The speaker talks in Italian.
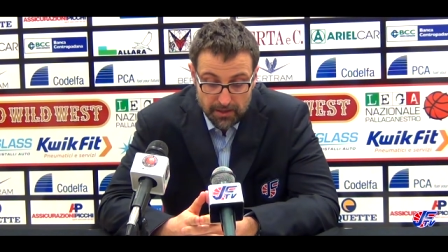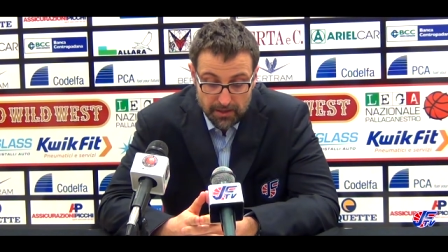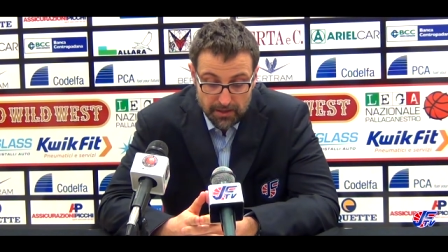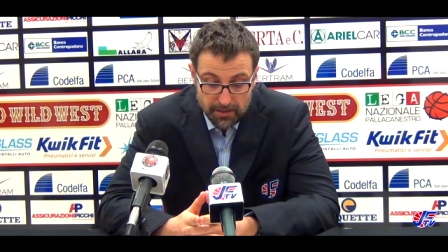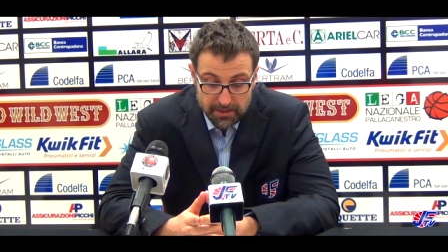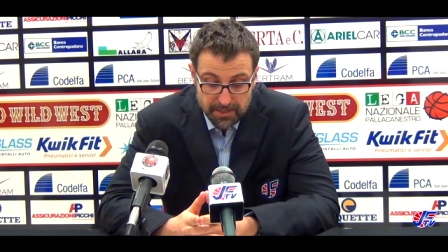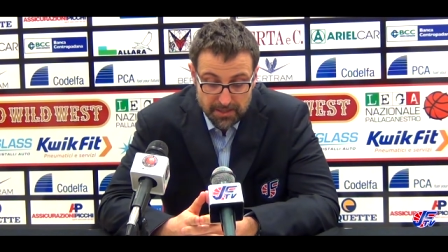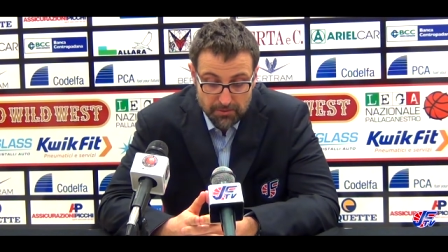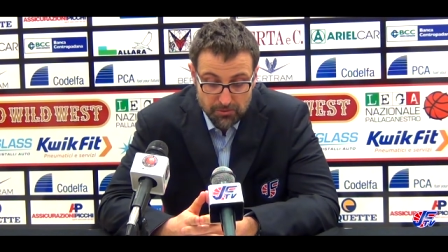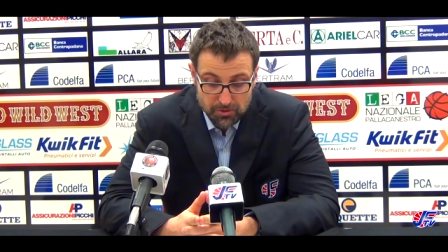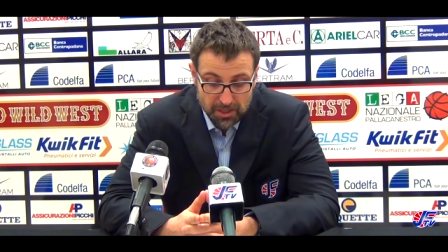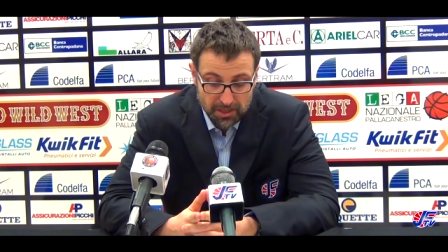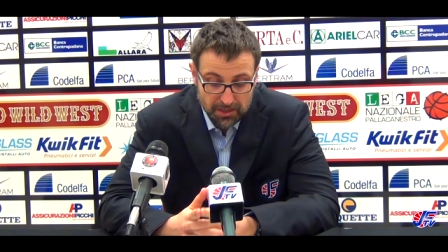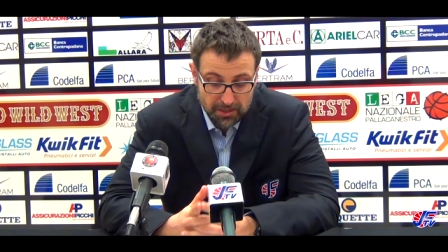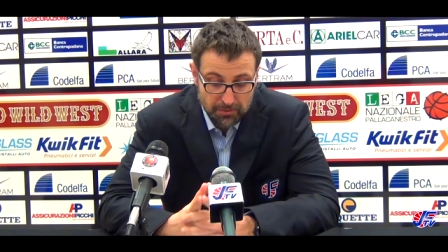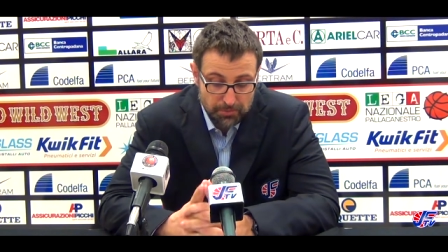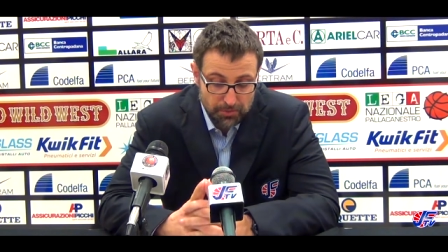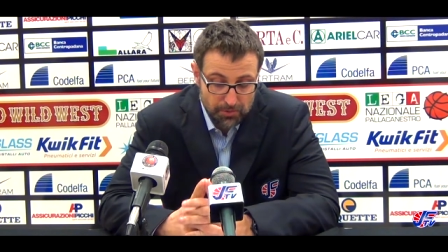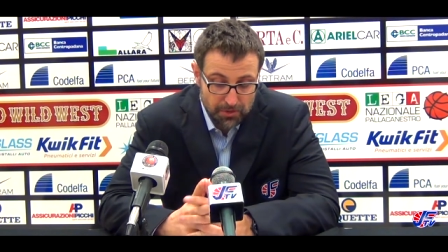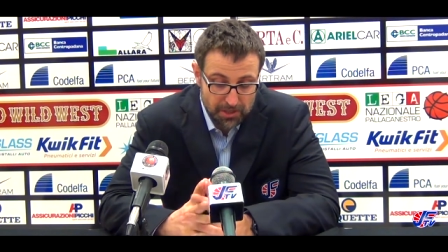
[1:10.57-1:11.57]
siamo
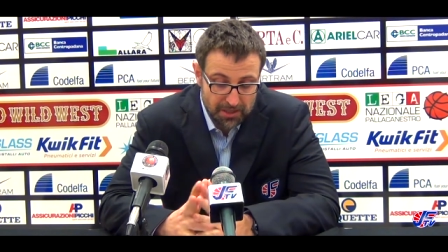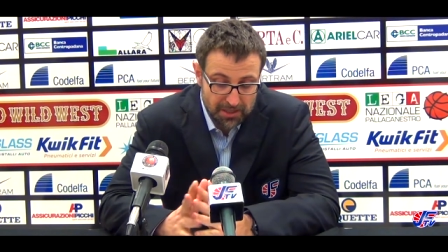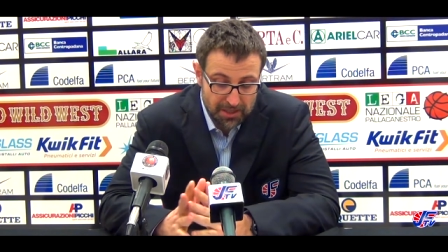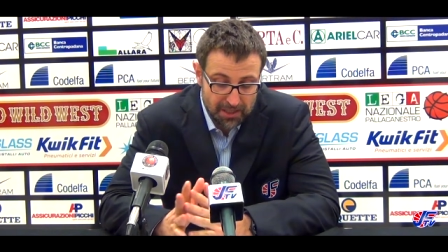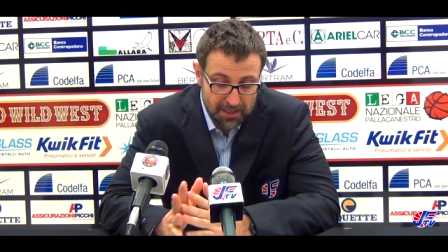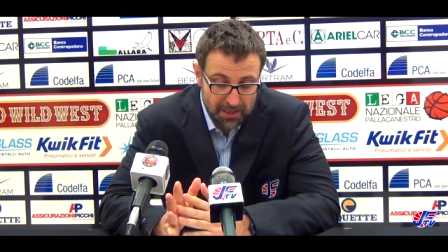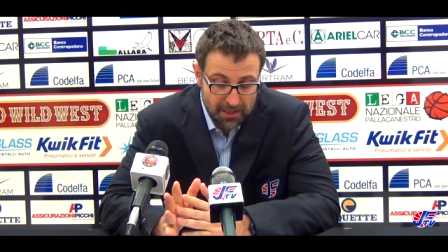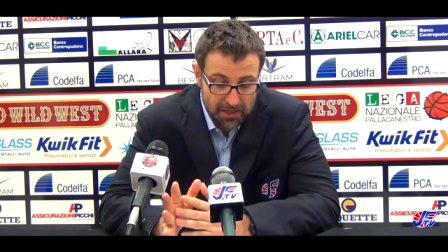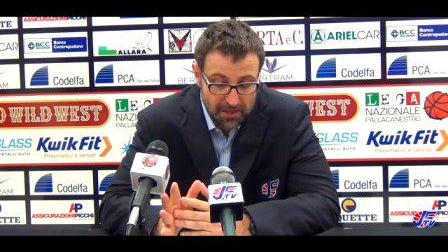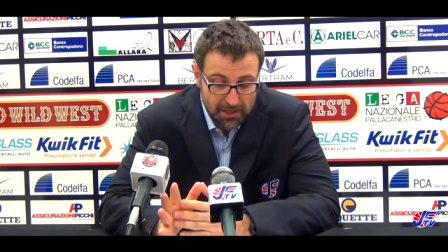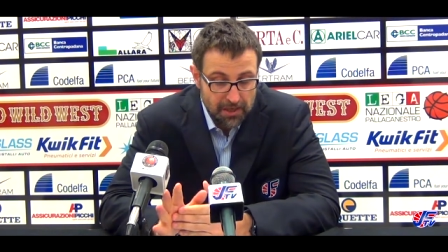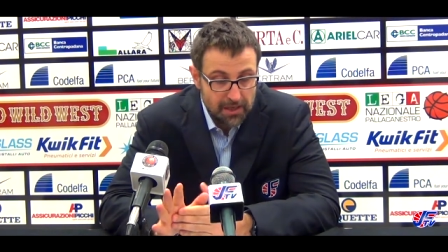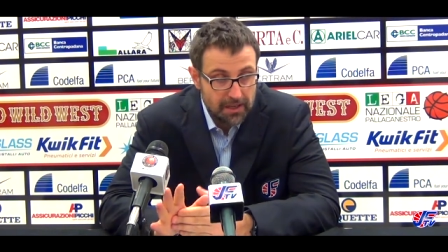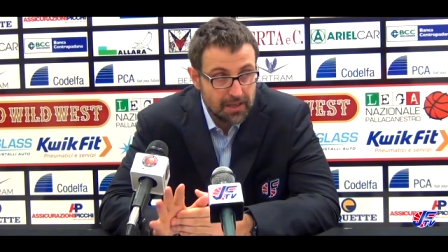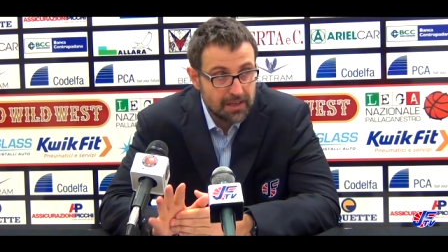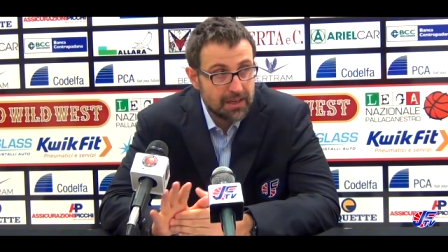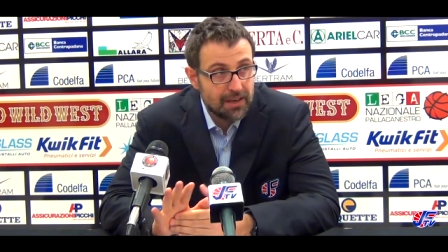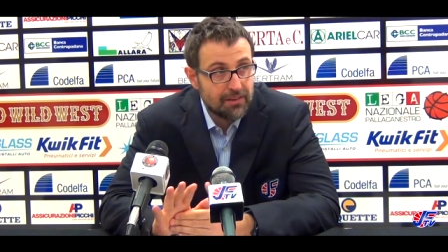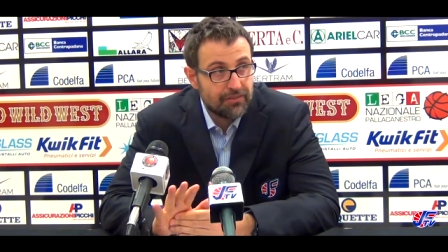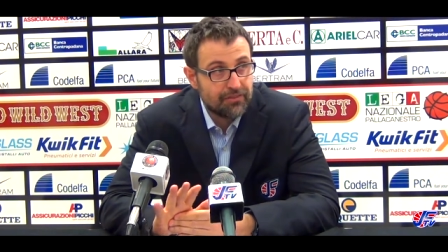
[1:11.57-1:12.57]
stati puniti
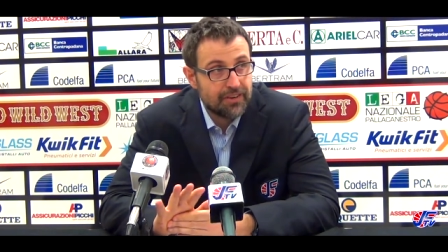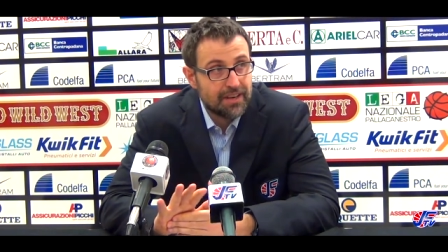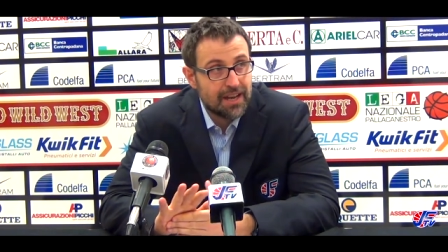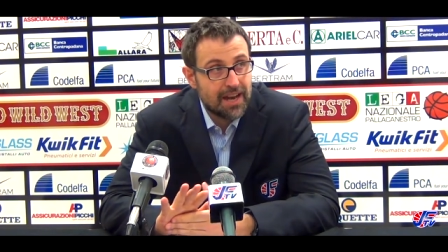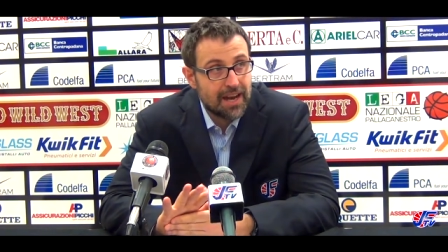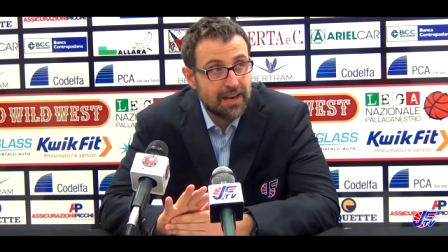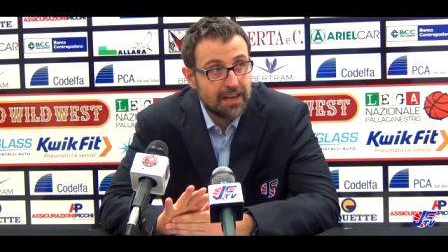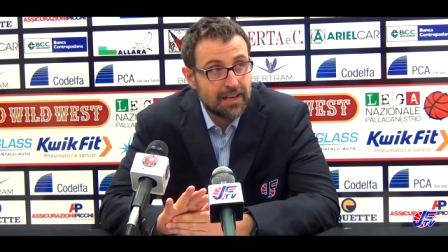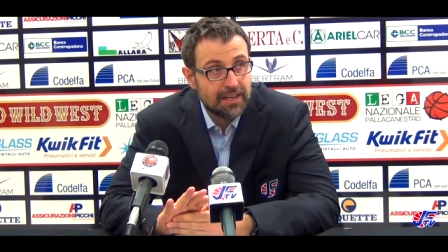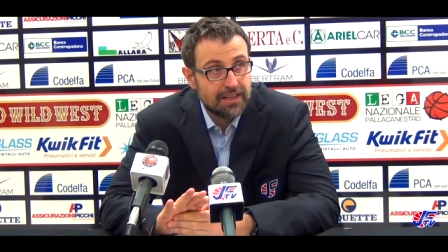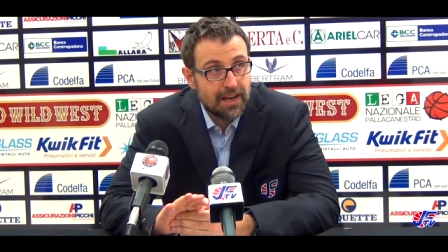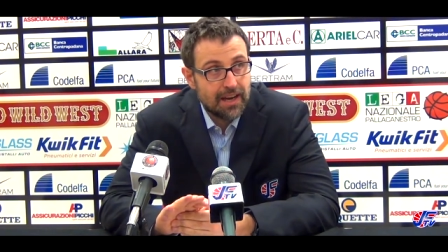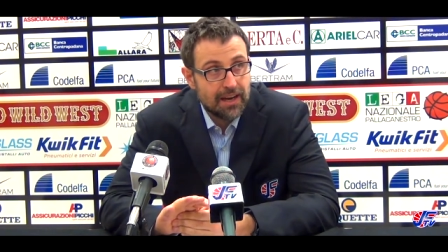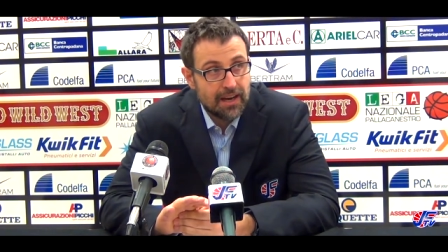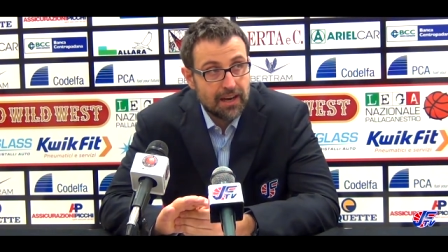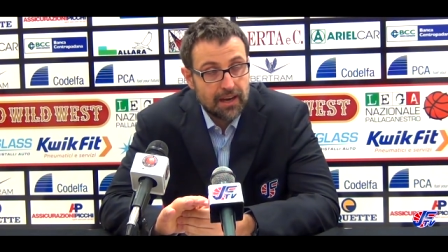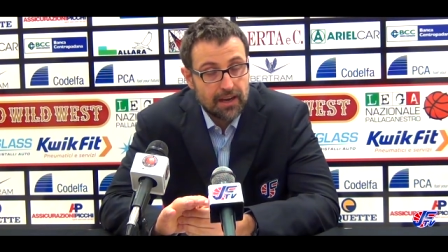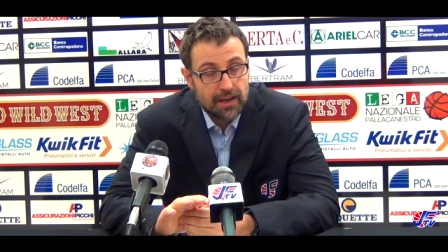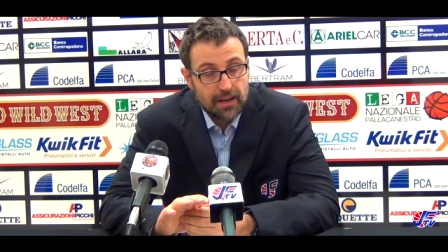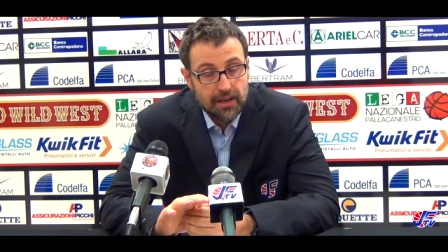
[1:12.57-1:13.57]
nel finale da,
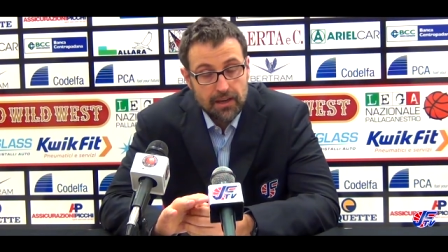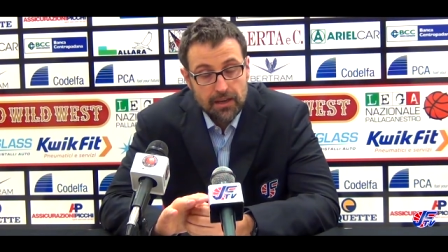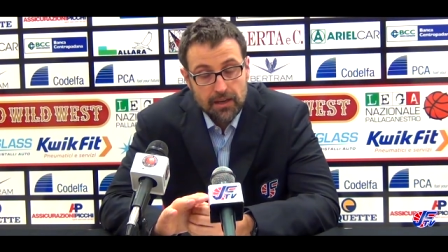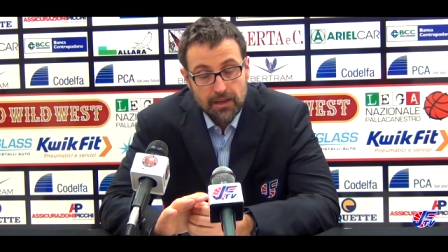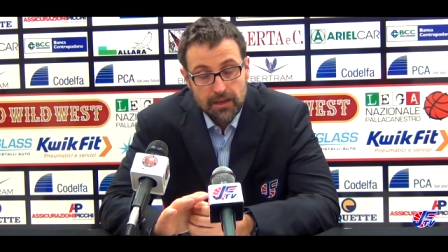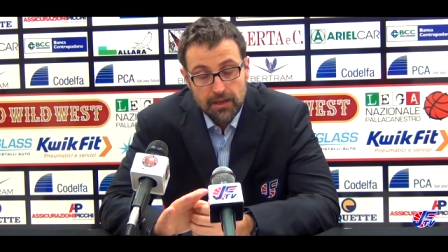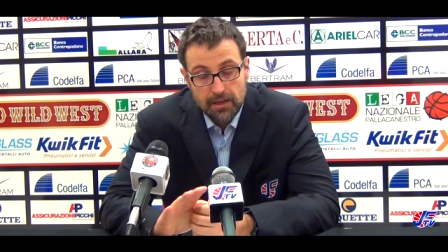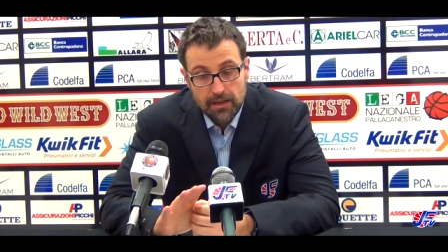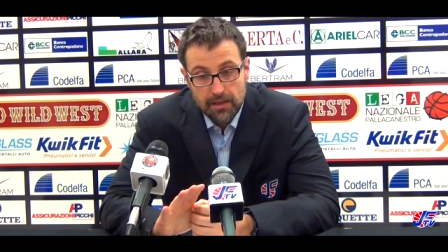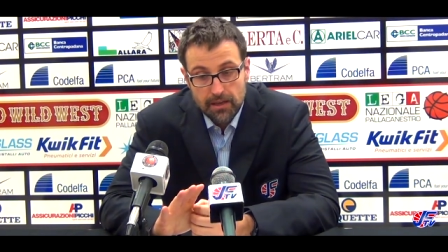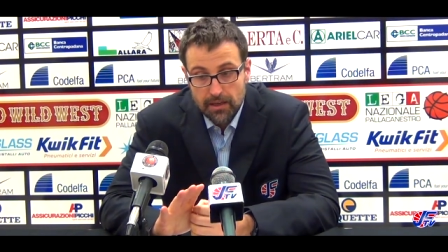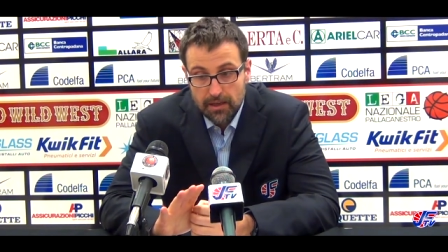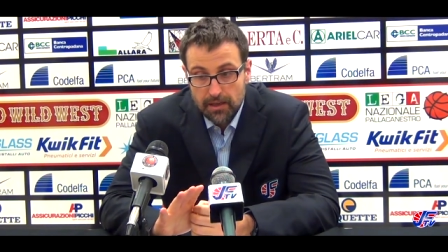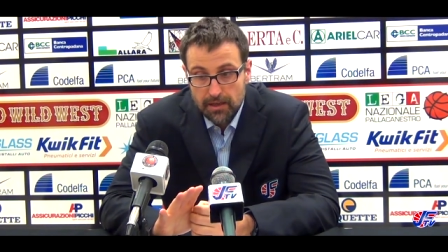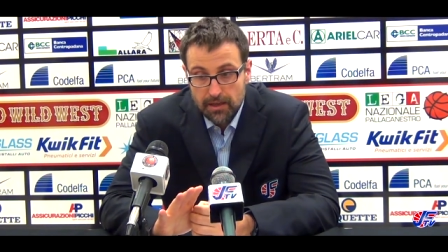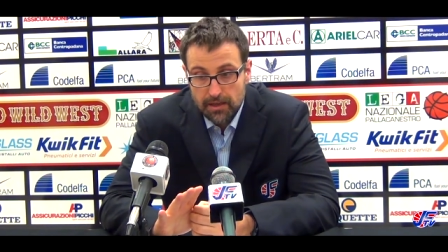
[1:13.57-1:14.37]
eh,